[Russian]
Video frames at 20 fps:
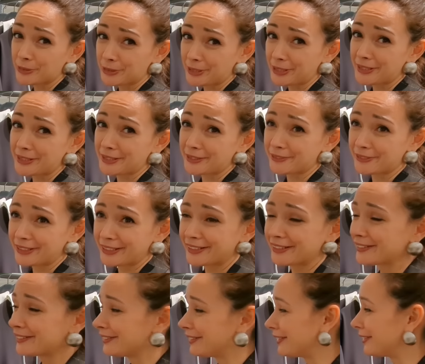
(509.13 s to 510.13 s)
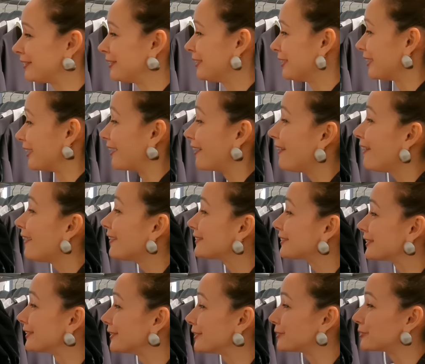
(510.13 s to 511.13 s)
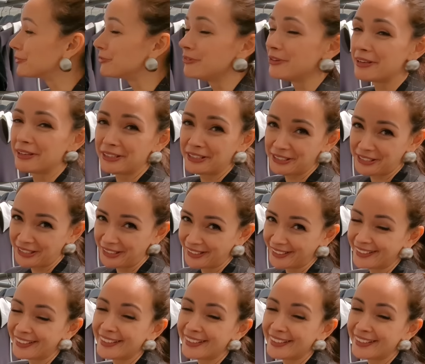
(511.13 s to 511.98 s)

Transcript: кстати говоря, да, глядя на эту вещь,